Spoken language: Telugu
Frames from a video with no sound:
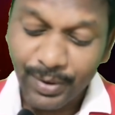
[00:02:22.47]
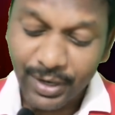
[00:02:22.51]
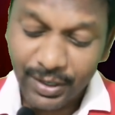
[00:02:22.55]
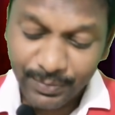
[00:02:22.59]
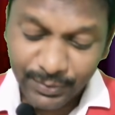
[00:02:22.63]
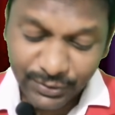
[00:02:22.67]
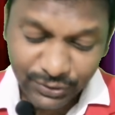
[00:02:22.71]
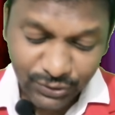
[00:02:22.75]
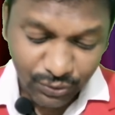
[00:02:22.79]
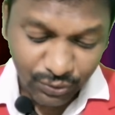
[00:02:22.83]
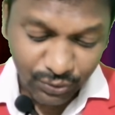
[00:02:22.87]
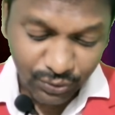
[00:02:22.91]

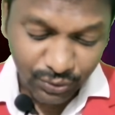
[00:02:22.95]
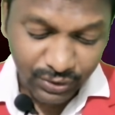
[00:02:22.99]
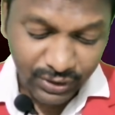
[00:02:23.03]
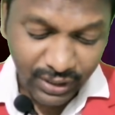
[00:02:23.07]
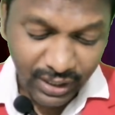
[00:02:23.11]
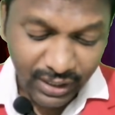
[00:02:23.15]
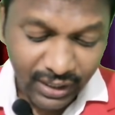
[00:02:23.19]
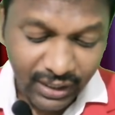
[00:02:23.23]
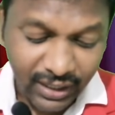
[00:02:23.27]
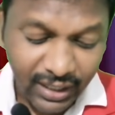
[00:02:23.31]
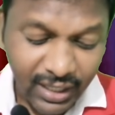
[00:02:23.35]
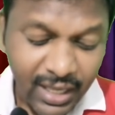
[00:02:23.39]
పర్మిషన్
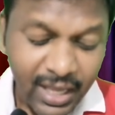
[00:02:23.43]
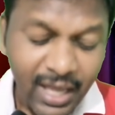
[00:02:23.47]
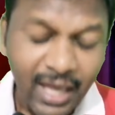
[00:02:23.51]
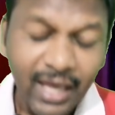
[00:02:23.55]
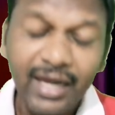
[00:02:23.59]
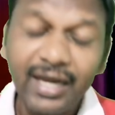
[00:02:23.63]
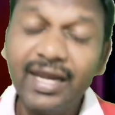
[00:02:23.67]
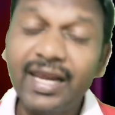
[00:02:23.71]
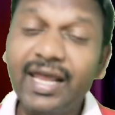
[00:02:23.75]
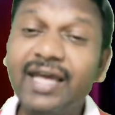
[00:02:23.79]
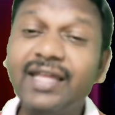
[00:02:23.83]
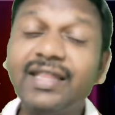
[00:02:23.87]
ఉంటుందండి
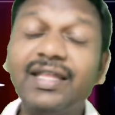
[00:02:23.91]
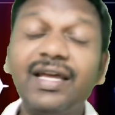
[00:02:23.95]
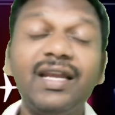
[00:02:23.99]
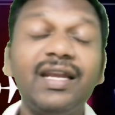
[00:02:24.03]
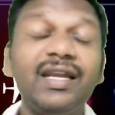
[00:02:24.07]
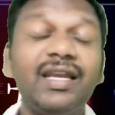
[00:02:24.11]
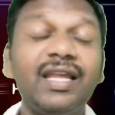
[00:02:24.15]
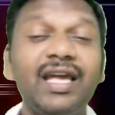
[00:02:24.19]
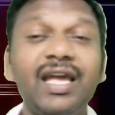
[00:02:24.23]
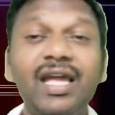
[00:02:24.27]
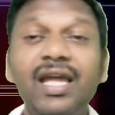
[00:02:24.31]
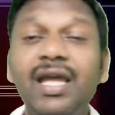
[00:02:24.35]

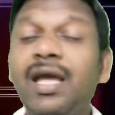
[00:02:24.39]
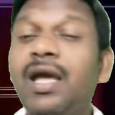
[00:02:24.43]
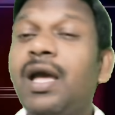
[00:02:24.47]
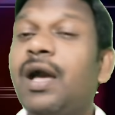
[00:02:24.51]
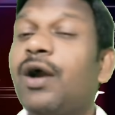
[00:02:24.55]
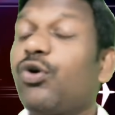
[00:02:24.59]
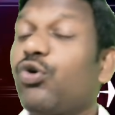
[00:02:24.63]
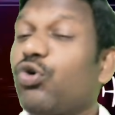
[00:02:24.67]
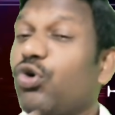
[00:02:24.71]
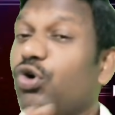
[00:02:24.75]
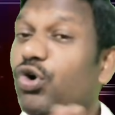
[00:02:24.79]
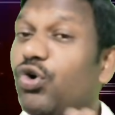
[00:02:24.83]
లేదంటే
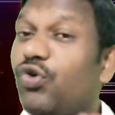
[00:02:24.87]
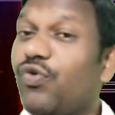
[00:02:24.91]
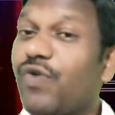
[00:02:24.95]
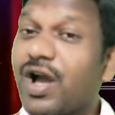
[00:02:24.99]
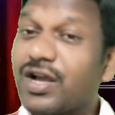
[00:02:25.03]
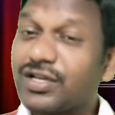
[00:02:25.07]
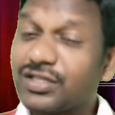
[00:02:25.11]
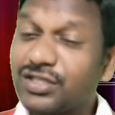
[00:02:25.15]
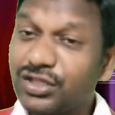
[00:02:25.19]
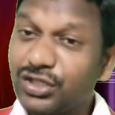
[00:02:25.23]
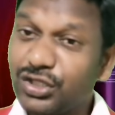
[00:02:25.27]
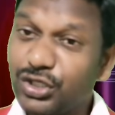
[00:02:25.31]
కోవిడ్
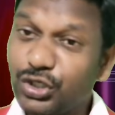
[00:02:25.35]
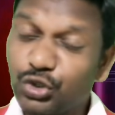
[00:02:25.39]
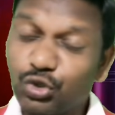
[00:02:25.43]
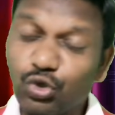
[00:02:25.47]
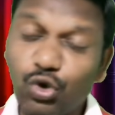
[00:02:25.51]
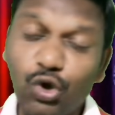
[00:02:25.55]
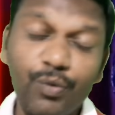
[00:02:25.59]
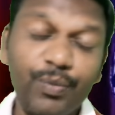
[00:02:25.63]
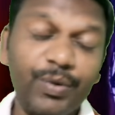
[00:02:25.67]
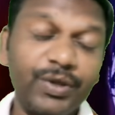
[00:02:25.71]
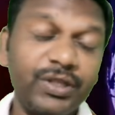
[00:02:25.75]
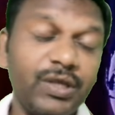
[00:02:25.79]
వ్యాక్సిన్
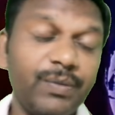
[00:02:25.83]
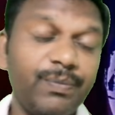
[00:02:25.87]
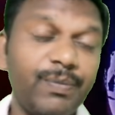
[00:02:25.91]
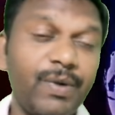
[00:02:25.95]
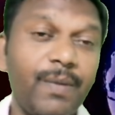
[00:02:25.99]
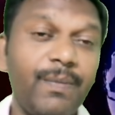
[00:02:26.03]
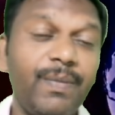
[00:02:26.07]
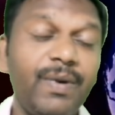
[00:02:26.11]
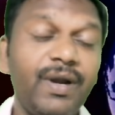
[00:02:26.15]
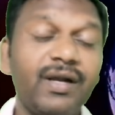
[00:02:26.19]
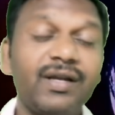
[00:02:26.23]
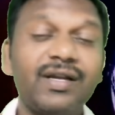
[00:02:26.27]
తీసుకోకపోతే
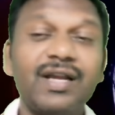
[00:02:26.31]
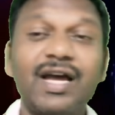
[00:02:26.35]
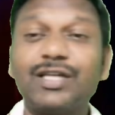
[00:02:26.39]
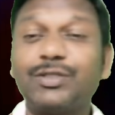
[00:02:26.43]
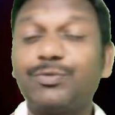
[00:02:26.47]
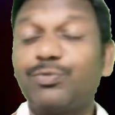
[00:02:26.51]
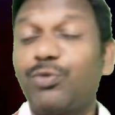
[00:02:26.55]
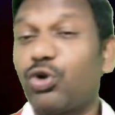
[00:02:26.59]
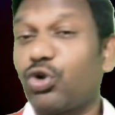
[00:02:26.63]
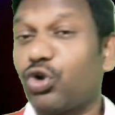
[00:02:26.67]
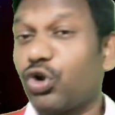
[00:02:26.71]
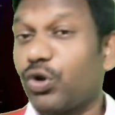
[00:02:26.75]
పబ్లిక్
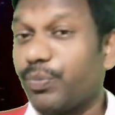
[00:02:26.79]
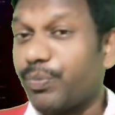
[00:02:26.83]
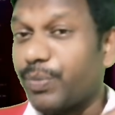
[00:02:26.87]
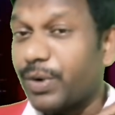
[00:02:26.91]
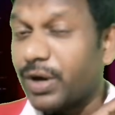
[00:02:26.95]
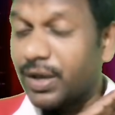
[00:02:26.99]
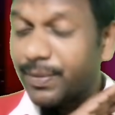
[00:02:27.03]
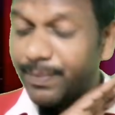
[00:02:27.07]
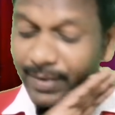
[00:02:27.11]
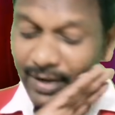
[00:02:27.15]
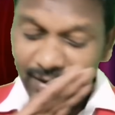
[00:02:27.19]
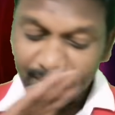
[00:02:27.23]
ట్రాన్స్పోర్ట్లో
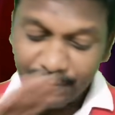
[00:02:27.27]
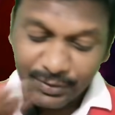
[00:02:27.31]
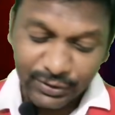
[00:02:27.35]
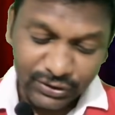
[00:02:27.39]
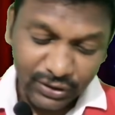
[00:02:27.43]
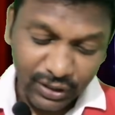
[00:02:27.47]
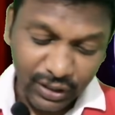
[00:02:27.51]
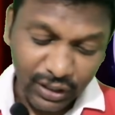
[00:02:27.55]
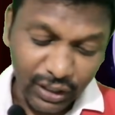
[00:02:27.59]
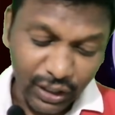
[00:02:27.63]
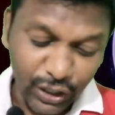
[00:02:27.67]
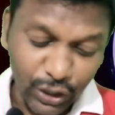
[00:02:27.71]

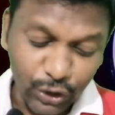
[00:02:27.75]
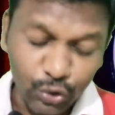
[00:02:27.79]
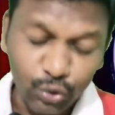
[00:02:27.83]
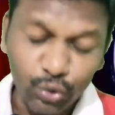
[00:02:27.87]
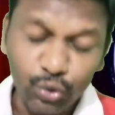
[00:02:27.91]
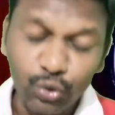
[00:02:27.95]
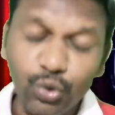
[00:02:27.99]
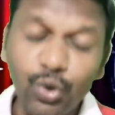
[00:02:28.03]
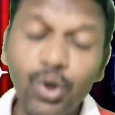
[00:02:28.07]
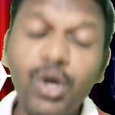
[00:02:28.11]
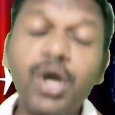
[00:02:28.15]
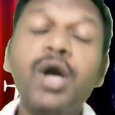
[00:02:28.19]
పర్మిషన్
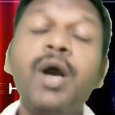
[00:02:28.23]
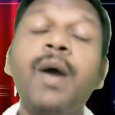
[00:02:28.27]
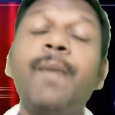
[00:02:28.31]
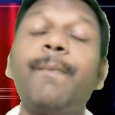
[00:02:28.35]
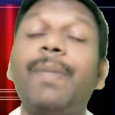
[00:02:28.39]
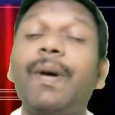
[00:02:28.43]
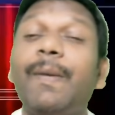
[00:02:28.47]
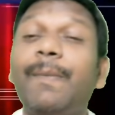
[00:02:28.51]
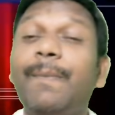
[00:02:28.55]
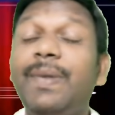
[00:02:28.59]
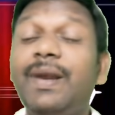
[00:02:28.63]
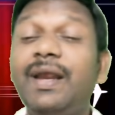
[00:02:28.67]
లేదు
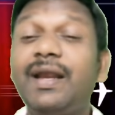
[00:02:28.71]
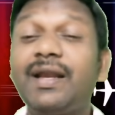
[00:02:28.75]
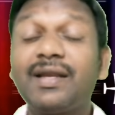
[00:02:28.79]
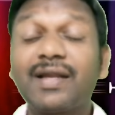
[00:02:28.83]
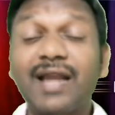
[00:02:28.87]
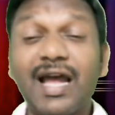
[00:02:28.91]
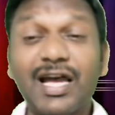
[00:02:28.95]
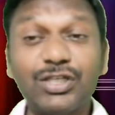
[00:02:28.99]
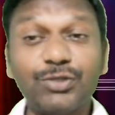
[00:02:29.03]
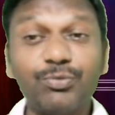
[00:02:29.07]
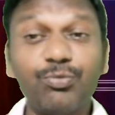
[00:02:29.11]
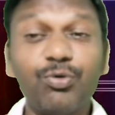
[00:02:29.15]
పబ్లిక్
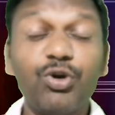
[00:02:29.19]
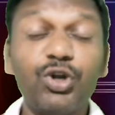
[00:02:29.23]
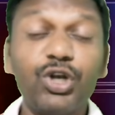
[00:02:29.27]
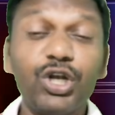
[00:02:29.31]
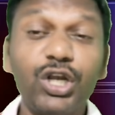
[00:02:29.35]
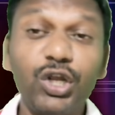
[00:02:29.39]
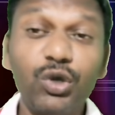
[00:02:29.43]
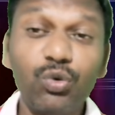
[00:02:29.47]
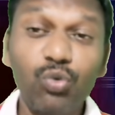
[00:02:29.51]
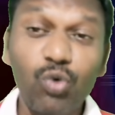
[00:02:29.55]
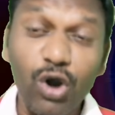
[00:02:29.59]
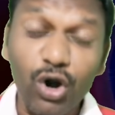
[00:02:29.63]

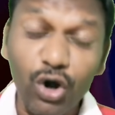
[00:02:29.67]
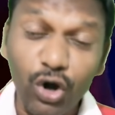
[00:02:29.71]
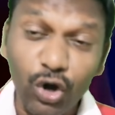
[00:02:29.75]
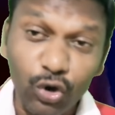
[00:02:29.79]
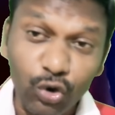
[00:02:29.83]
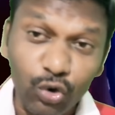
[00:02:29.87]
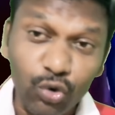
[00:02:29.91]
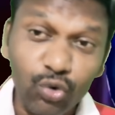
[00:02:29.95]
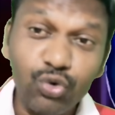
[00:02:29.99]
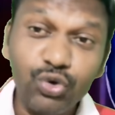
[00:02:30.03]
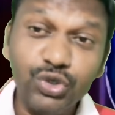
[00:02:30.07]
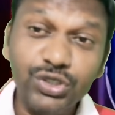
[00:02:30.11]
ట్రాన్స్పోర్ట్ని ఒక్క
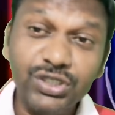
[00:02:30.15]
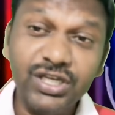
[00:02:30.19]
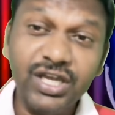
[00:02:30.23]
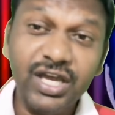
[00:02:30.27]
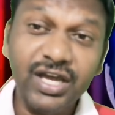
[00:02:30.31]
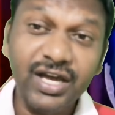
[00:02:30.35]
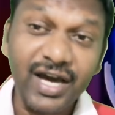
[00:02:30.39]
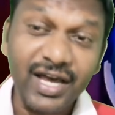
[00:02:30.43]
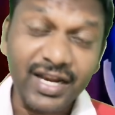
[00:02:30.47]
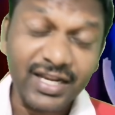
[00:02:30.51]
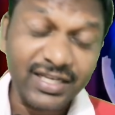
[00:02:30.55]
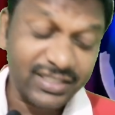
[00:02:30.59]
రోజుకి
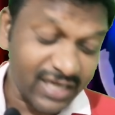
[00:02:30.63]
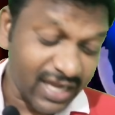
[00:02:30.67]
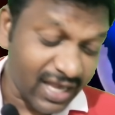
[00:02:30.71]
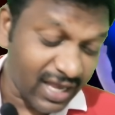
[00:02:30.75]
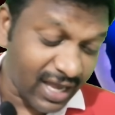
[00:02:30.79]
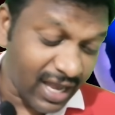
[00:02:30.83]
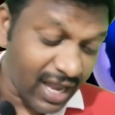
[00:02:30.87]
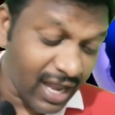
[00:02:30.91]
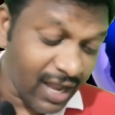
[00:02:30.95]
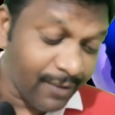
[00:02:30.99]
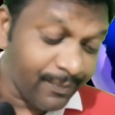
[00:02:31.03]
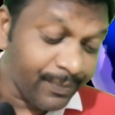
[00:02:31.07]

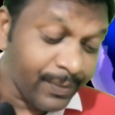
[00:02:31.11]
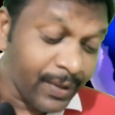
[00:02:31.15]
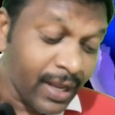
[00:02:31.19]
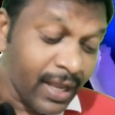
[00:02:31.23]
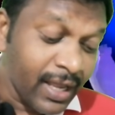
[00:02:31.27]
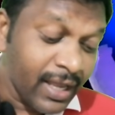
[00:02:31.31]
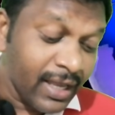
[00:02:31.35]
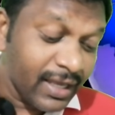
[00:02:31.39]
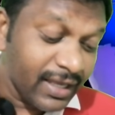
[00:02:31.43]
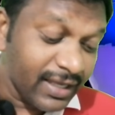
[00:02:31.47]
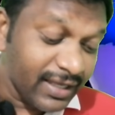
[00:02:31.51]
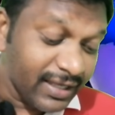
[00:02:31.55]
గరిష్టంగా
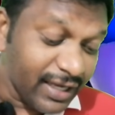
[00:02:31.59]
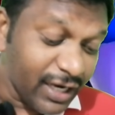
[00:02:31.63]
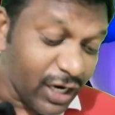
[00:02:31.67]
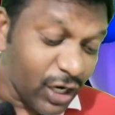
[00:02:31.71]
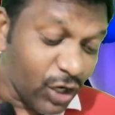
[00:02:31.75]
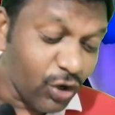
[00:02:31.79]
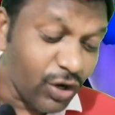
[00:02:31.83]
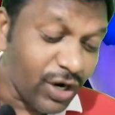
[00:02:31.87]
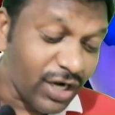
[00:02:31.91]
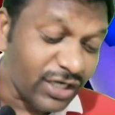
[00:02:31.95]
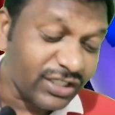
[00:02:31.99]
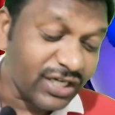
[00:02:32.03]

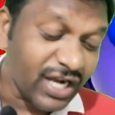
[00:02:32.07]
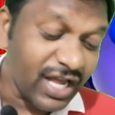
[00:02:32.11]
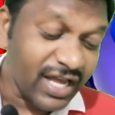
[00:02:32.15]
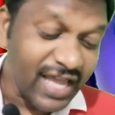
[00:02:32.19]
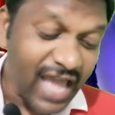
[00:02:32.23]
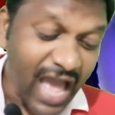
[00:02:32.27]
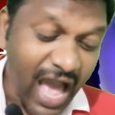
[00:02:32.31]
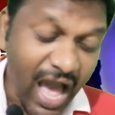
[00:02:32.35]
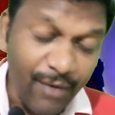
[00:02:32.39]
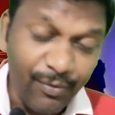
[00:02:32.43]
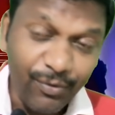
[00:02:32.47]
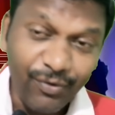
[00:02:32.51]
ఏడు లక్షల
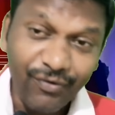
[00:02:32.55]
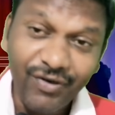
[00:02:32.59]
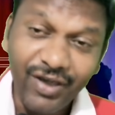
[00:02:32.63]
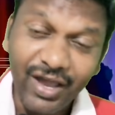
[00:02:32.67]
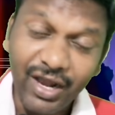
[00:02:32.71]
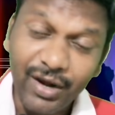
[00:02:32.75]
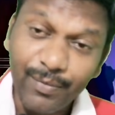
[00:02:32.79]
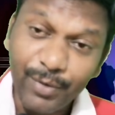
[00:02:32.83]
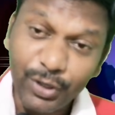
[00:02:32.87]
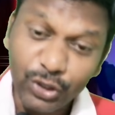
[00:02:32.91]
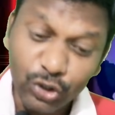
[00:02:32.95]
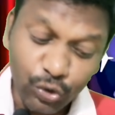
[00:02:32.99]
యాభై
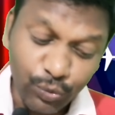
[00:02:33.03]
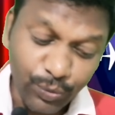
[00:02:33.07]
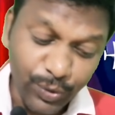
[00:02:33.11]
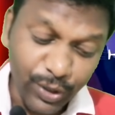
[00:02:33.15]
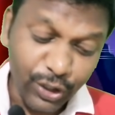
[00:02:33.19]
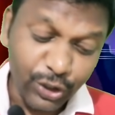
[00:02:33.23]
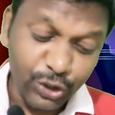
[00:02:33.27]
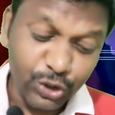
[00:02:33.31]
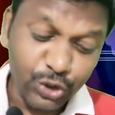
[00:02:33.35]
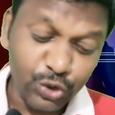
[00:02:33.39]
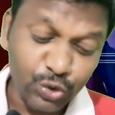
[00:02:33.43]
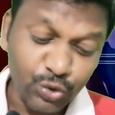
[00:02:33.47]
వేల మంది
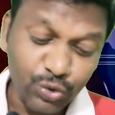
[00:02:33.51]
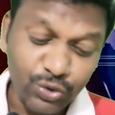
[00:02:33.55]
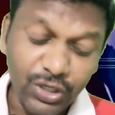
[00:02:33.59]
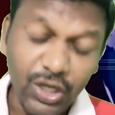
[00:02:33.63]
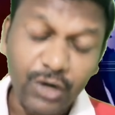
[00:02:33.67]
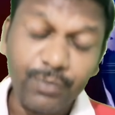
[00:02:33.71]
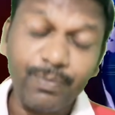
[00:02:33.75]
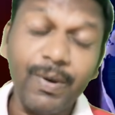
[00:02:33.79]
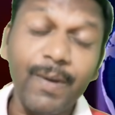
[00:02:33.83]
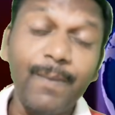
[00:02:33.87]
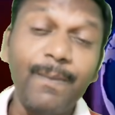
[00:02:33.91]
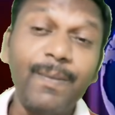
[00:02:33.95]

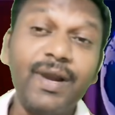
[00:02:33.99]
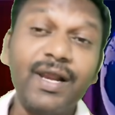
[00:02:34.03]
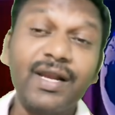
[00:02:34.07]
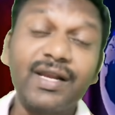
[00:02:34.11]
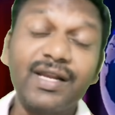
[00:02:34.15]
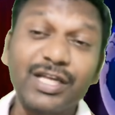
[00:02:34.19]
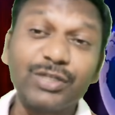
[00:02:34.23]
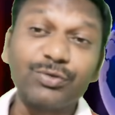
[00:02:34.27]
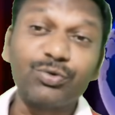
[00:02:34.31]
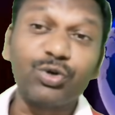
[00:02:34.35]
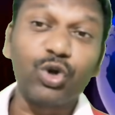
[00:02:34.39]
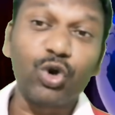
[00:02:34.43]
ఉపయోగించుకుంటున్నారు పబ్లిక్
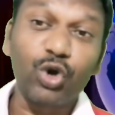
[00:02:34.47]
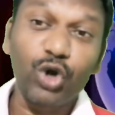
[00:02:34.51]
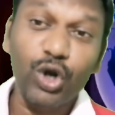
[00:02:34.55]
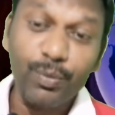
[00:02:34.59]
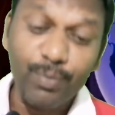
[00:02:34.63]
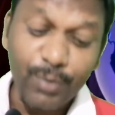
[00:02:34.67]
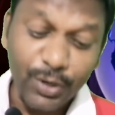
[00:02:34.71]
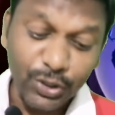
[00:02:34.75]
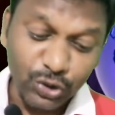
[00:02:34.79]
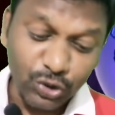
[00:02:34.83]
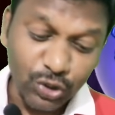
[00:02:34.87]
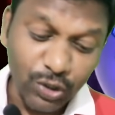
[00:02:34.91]

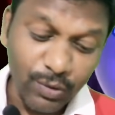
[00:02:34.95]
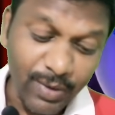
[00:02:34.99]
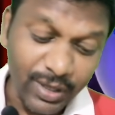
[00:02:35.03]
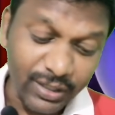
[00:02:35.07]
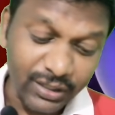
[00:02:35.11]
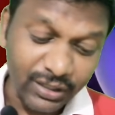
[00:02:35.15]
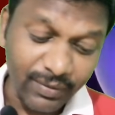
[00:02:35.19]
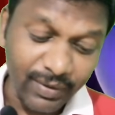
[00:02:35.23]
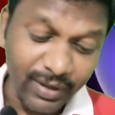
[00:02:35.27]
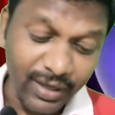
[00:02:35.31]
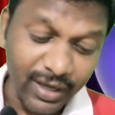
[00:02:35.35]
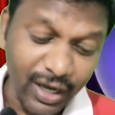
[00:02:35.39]
ట్రాన్స్పోర్ట్ బస్సులు
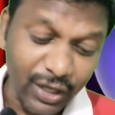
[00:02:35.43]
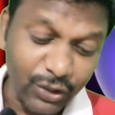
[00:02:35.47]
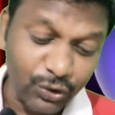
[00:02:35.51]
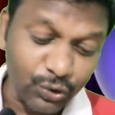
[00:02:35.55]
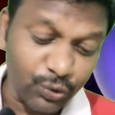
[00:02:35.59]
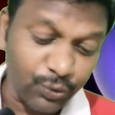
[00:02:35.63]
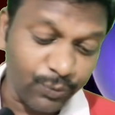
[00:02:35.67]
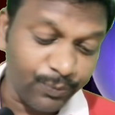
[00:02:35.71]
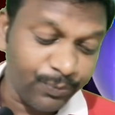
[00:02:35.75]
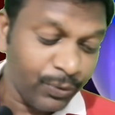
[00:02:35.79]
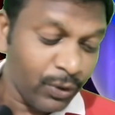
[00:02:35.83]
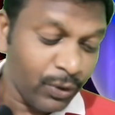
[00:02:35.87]
మాత్రమే కాదు